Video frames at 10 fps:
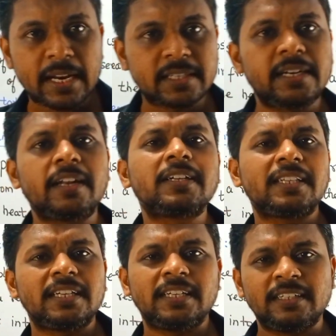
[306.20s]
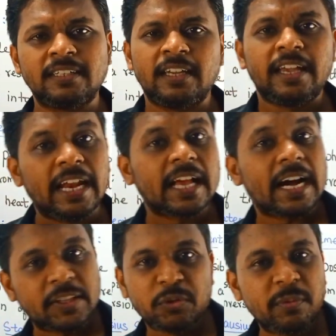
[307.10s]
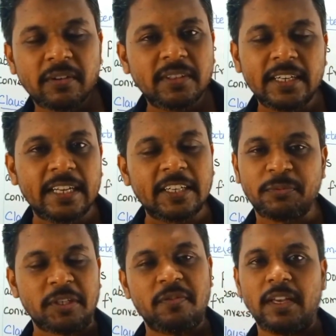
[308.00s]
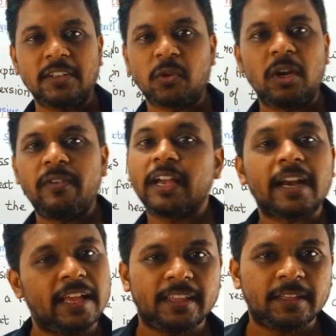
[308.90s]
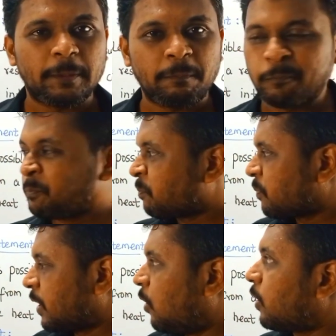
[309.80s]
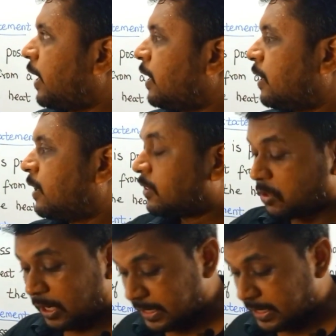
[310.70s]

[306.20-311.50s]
direction நடக்குது எனக்கு அதுவுமே வந்து எனக்கு ஸ்பெசிஃபிக்காக சொல்லவே கிடையாது ஓகே ஸோ